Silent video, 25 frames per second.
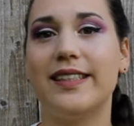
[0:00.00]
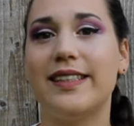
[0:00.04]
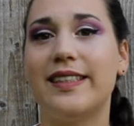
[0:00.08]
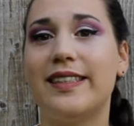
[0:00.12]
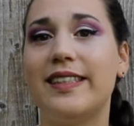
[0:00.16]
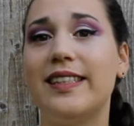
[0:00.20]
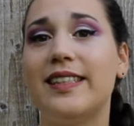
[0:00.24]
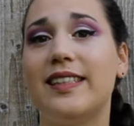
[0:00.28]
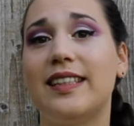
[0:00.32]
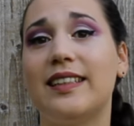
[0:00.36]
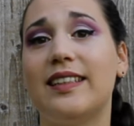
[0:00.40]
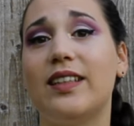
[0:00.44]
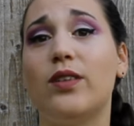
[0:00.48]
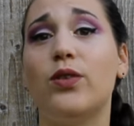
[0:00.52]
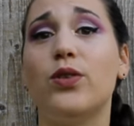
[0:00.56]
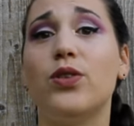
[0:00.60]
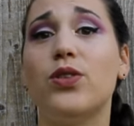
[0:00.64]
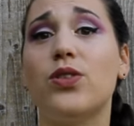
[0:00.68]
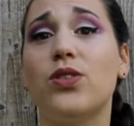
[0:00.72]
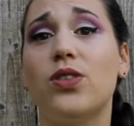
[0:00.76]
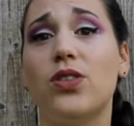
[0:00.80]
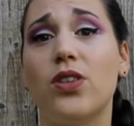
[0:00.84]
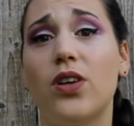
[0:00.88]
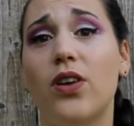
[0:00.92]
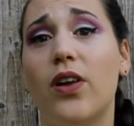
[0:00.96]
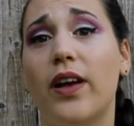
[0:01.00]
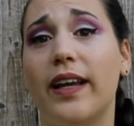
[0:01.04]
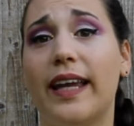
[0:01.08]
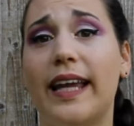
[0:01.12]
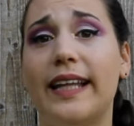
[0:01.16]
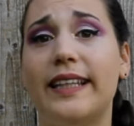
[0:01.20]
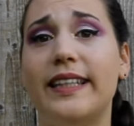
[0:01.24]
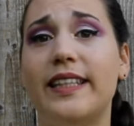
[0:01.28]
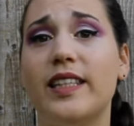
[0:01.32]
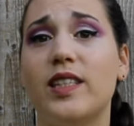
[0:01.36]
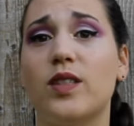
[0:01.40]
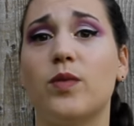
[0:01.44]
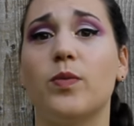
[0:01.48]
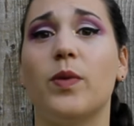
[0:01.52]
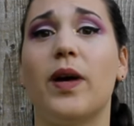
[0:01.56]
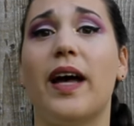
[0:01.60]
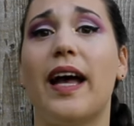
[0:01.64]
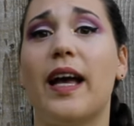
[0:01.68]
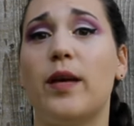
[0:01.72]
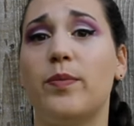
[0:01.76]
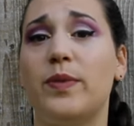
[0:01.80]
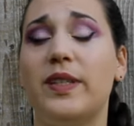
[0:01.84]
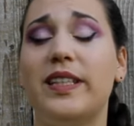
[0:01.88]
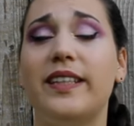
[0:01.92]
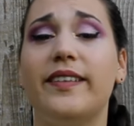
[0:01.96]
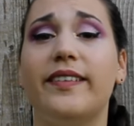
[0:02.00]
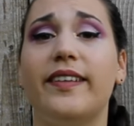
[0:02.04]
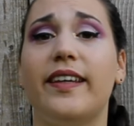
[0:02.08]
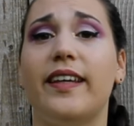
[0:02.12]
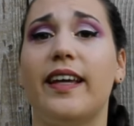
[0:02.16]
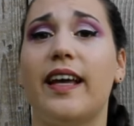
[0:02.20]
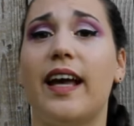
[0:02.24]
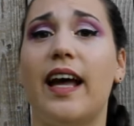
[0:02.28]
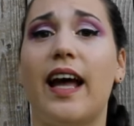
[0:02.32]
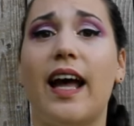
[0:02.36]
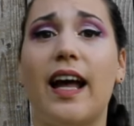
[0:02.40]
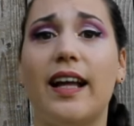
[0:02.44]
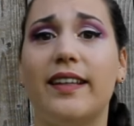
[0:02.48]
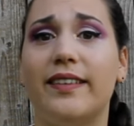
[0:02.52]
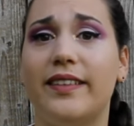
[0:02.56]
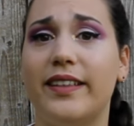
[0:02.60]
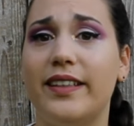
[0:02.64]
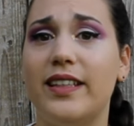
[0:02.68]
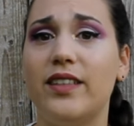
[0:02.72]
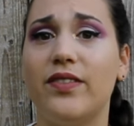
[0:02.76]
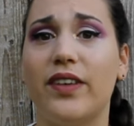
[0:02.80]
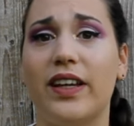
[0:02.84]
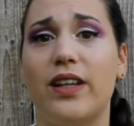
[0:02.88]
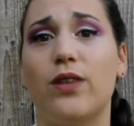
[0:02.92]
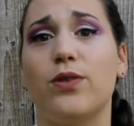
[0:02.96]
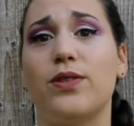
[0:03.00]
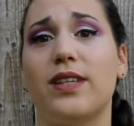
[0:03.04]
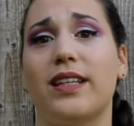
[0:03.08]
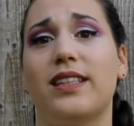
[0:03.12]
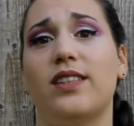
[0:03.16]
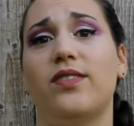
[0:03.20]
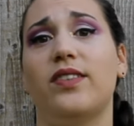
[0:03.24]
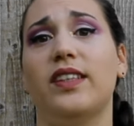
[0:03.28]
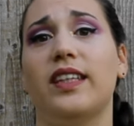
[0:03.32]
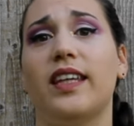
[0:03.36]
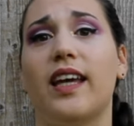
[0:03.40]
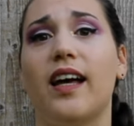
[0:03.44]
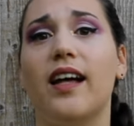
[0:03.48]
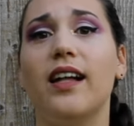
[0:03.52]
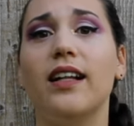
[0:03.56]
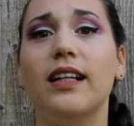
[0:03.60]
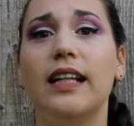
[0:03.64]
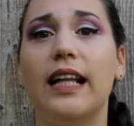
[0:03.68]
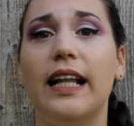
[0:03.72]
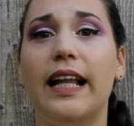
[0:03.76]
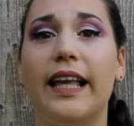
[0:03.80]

Si c'était le seul organisme habilité à délivrer le certificat,